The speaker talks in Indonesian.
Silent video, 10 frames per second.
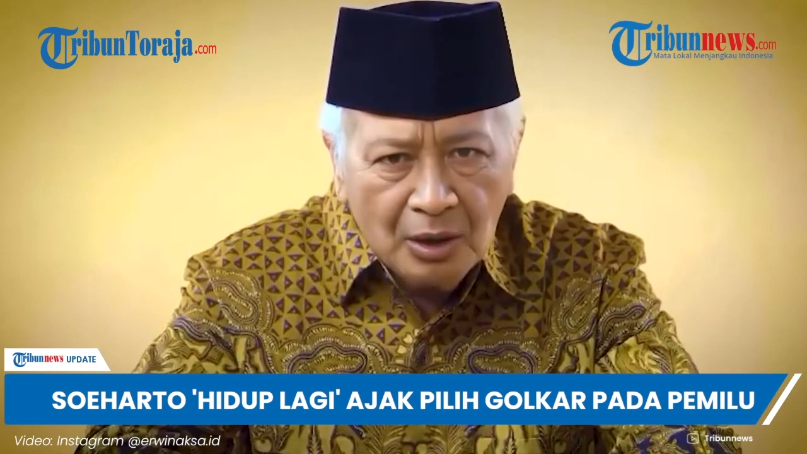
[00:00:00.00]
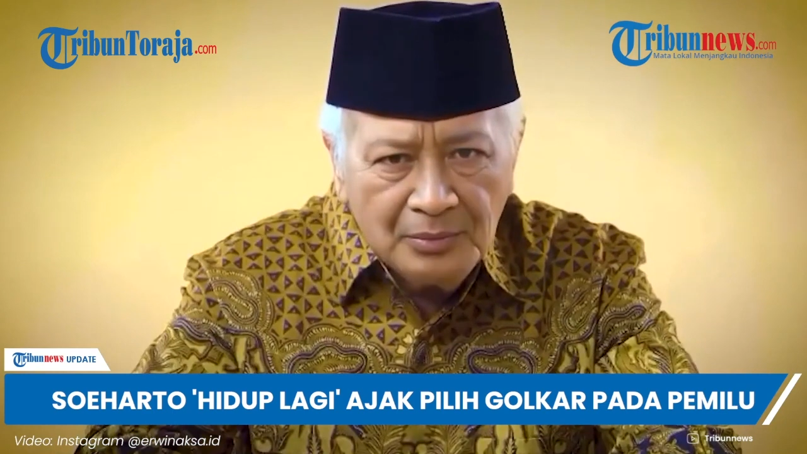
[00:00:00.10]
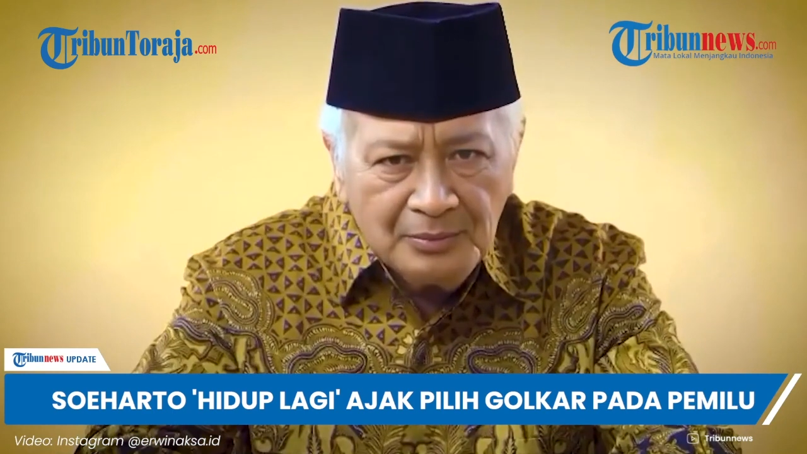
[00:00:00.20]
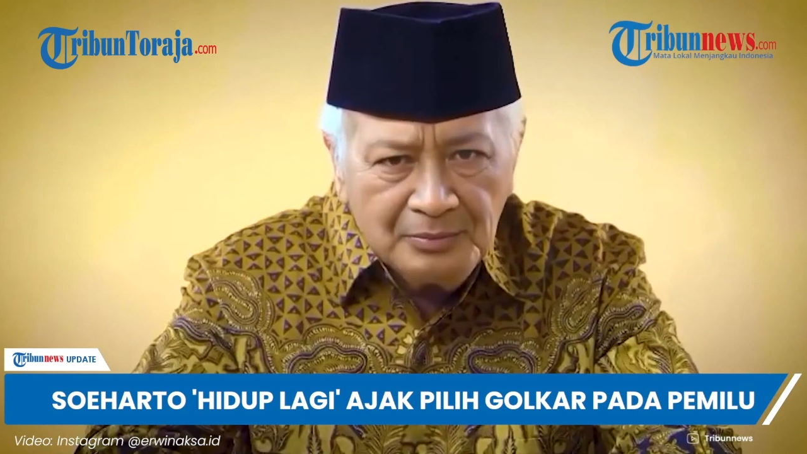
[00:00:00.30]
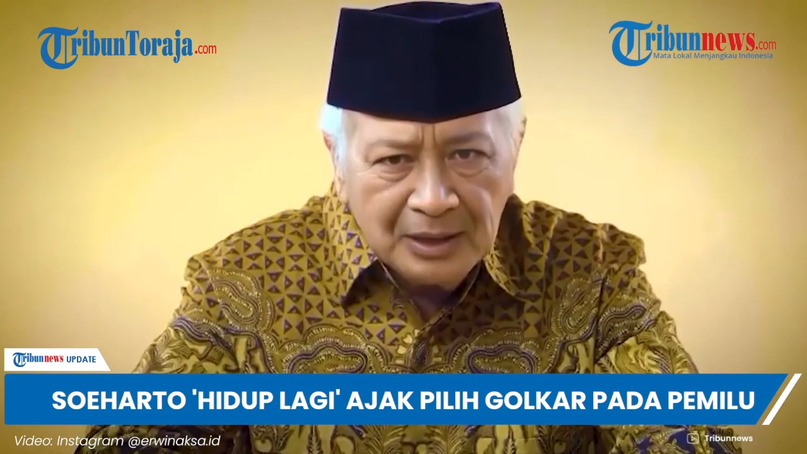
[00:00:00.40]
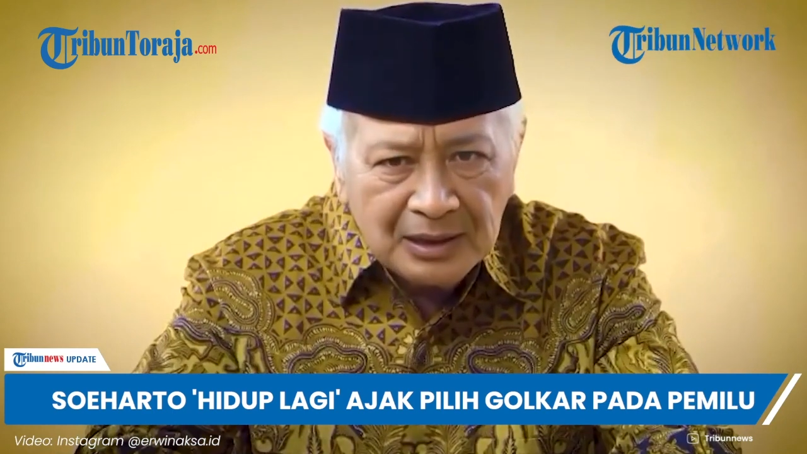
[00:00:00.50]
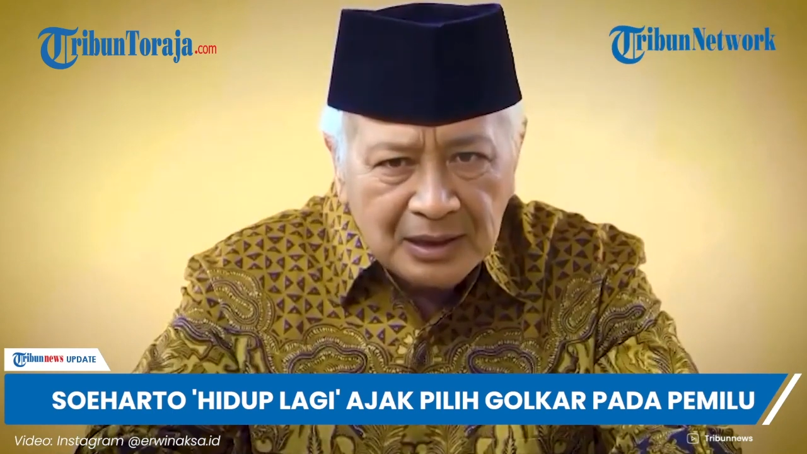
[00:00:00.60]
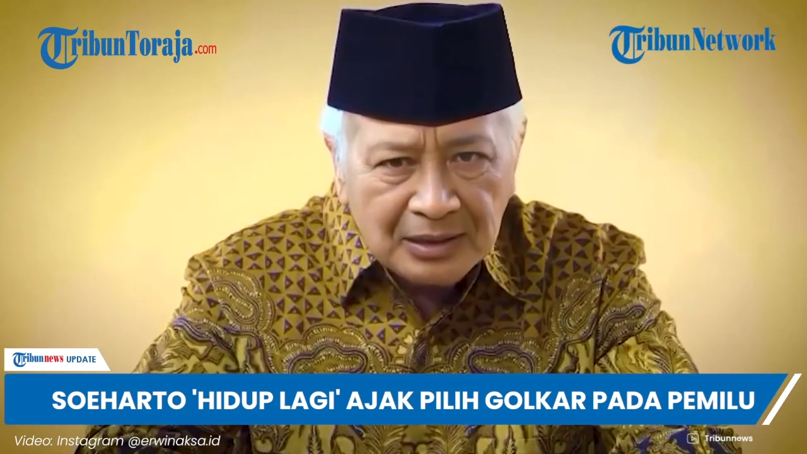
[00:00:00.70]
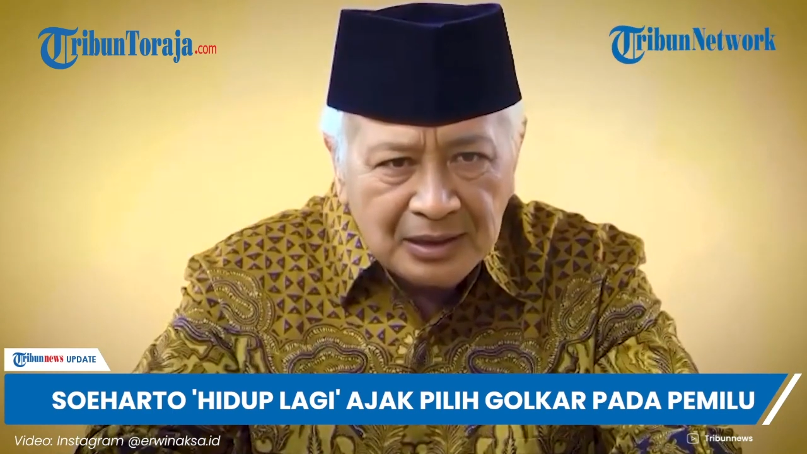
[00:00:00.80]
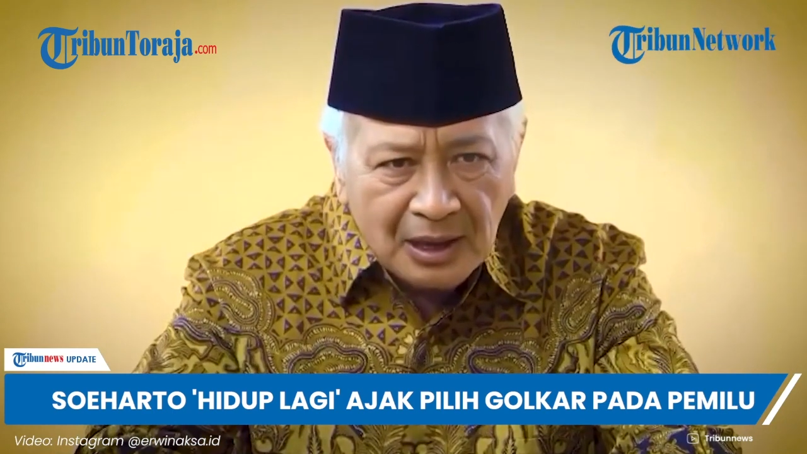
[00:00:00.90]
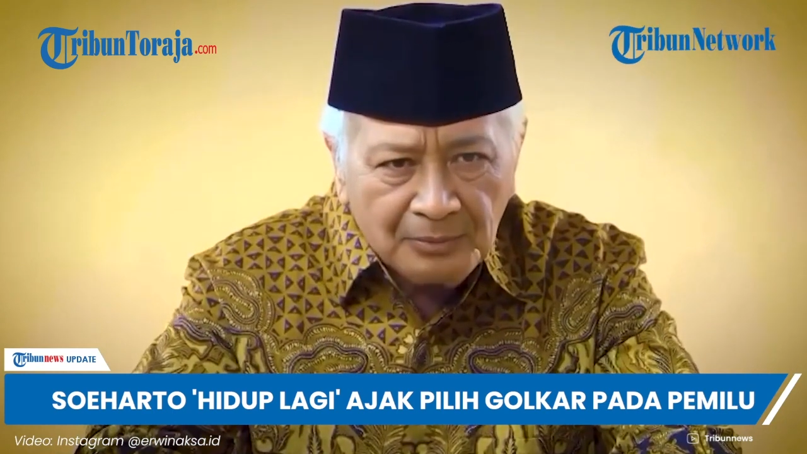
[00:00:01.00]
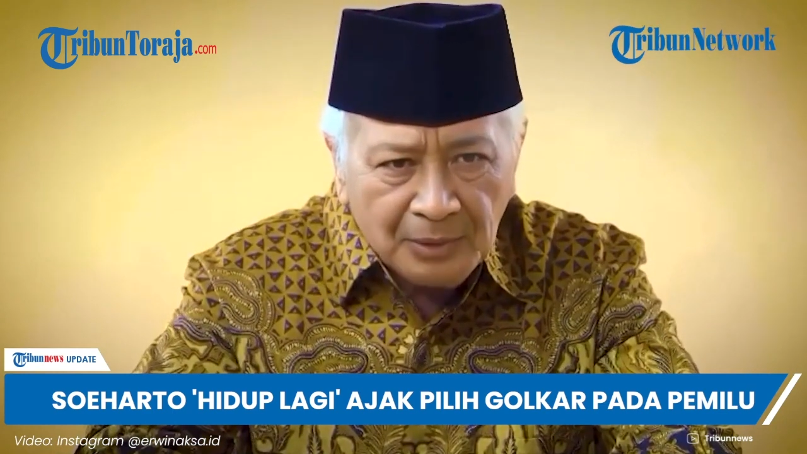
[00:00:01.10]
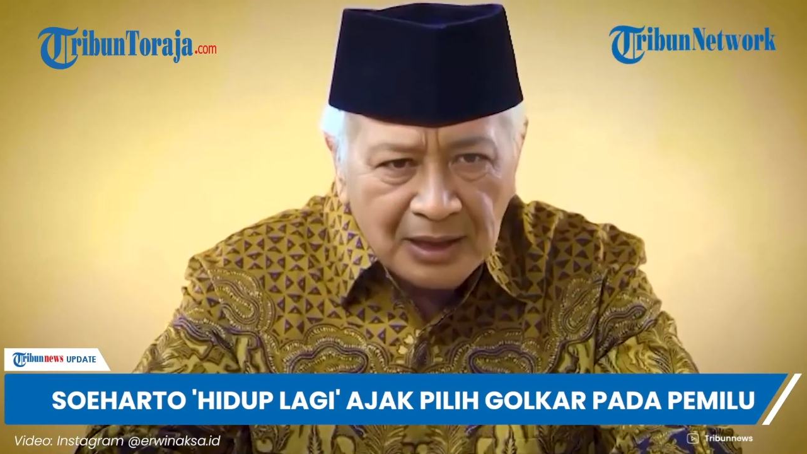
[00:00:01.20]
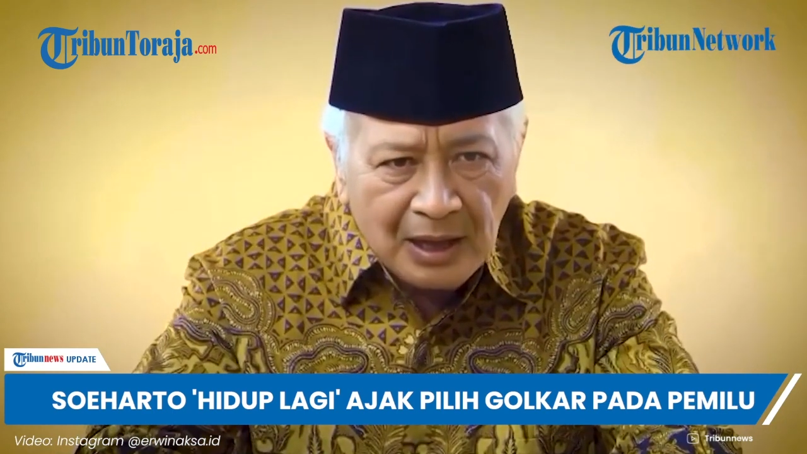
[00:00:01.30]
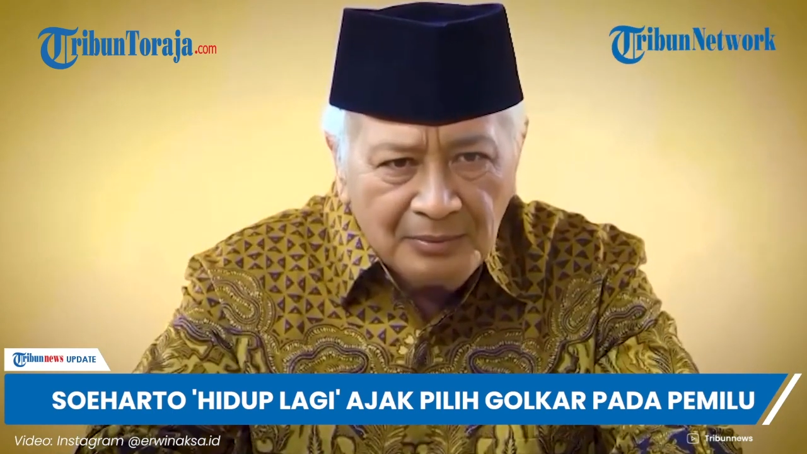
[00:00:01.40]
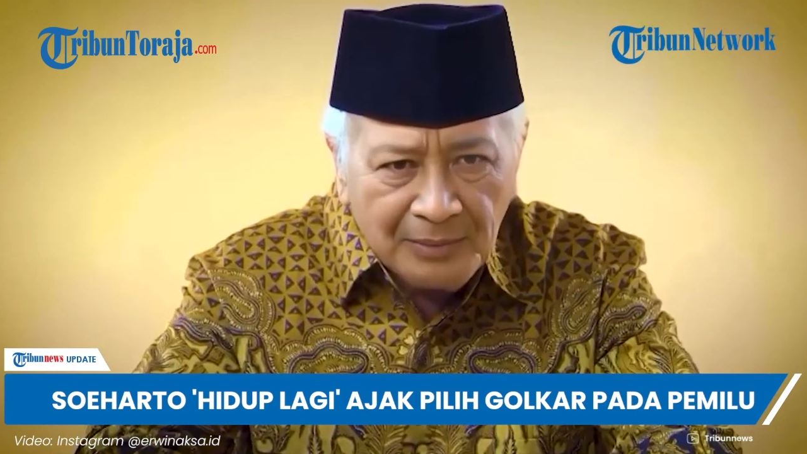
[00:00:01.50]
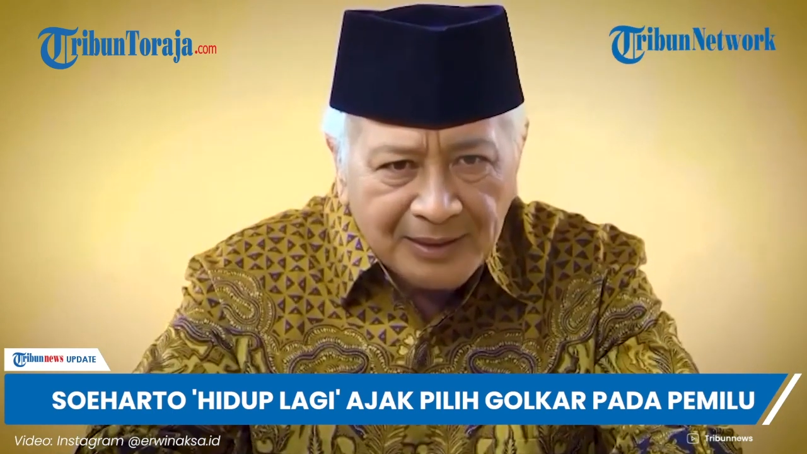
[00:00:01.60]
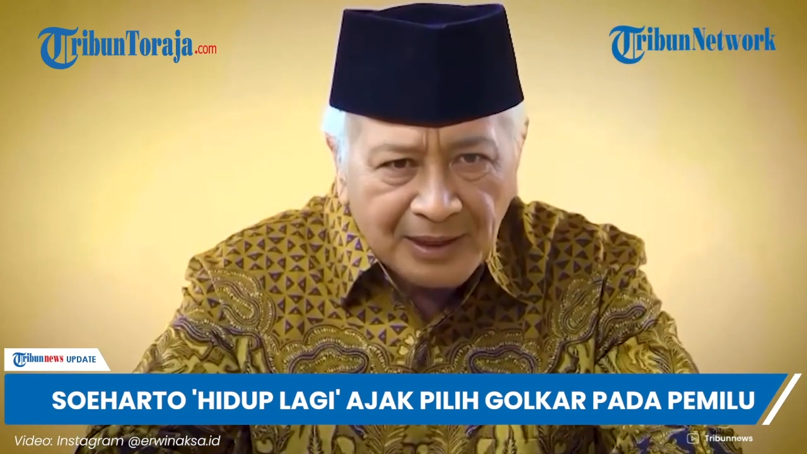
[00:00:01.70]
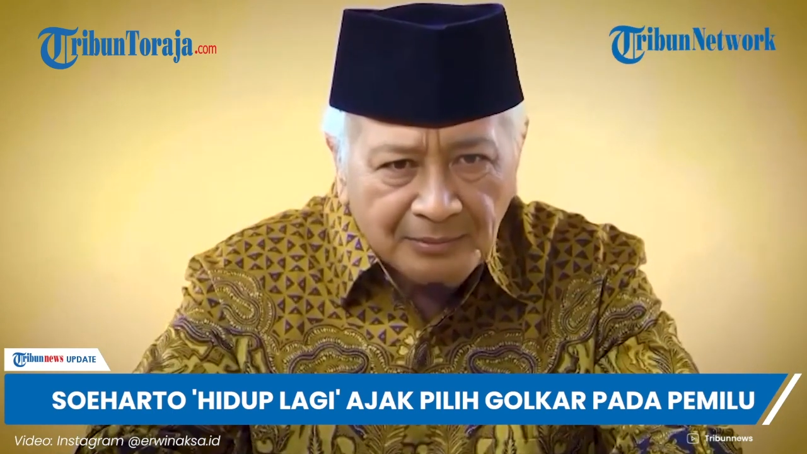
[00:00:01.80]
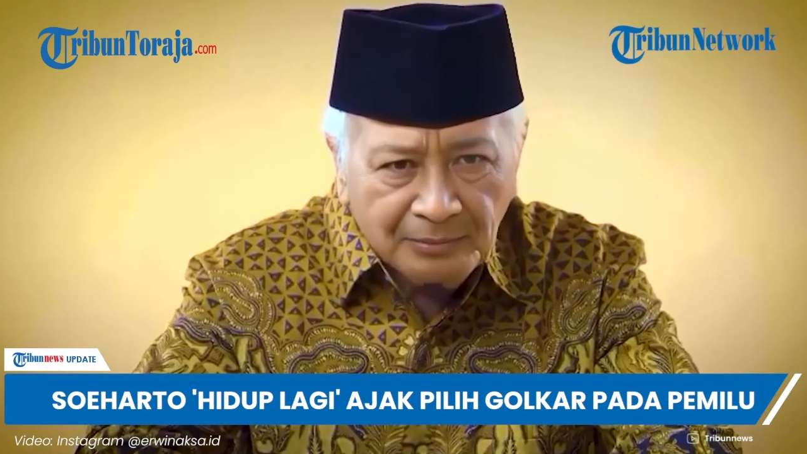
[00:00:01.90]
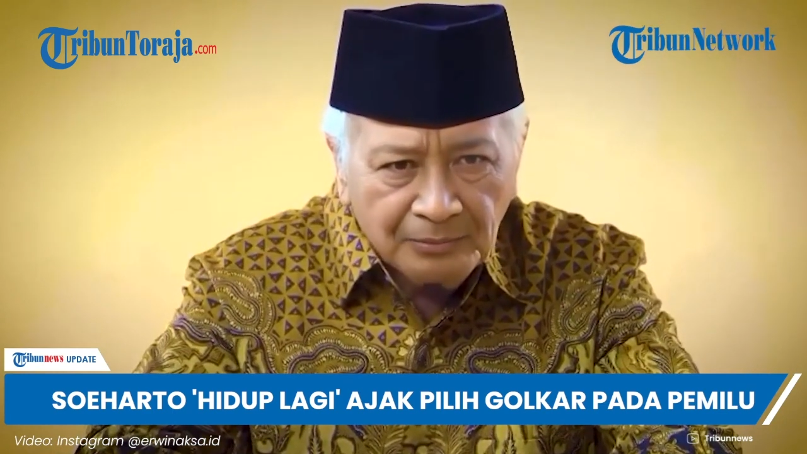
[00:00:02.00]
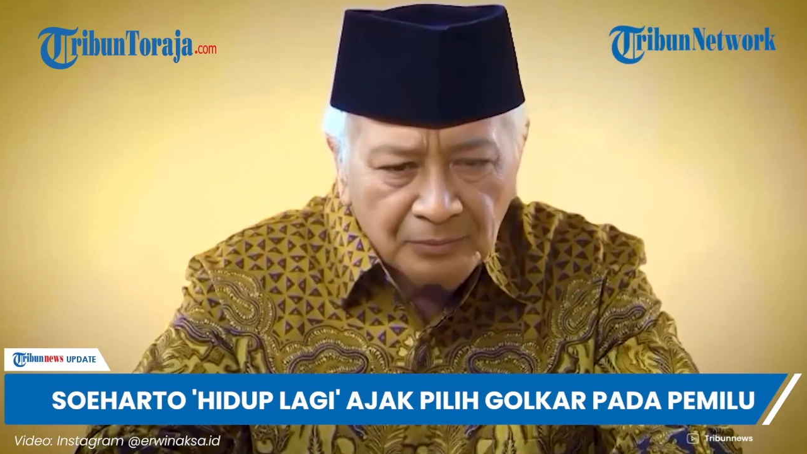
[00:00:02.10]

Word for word: bahwa mimpi kita tidak pernah padam,